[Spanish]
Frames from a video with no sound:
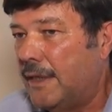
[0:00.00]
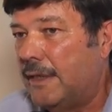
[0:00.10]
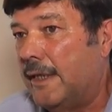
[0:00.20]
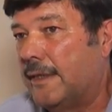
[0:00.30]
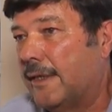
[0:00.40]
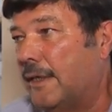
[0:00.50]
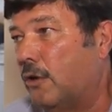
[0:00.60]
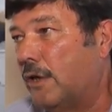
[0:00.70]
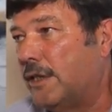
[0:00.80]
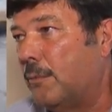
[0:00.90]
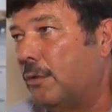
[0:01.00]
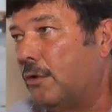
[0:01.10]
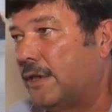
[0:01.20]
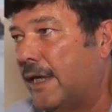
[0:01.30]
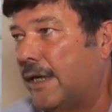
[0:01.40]
y el ternero que se
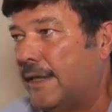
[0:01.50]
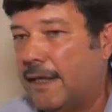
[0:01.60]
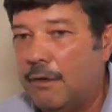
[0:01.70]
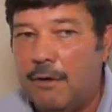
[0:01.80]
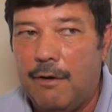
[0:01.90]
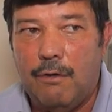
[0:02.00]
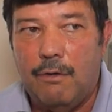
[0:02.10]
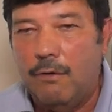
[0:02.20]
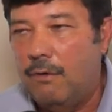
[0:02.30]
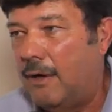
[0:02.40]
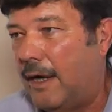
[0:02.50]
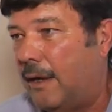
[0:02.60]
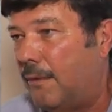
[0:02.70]
pudo sacar y quedó